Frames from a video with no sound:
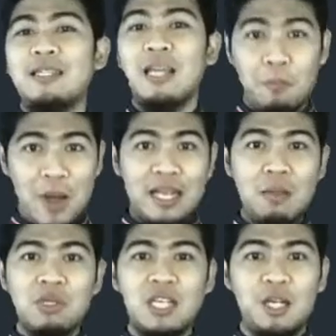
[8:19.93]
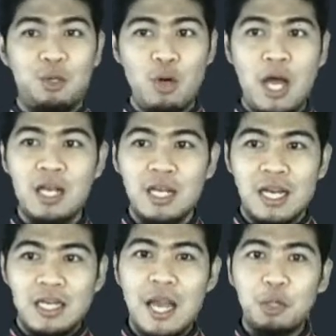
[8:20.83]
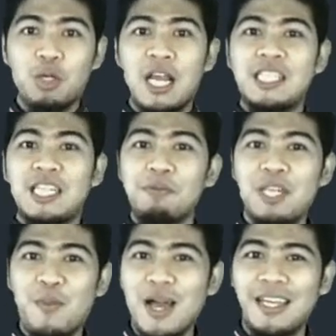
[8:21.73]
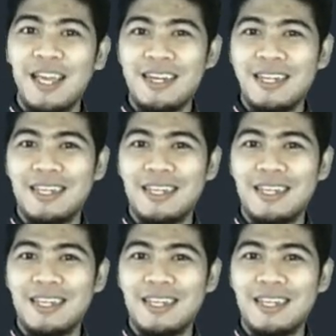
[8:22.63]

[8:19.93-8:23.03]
Terbagi menjadi dua, yaitu deskripsi bagian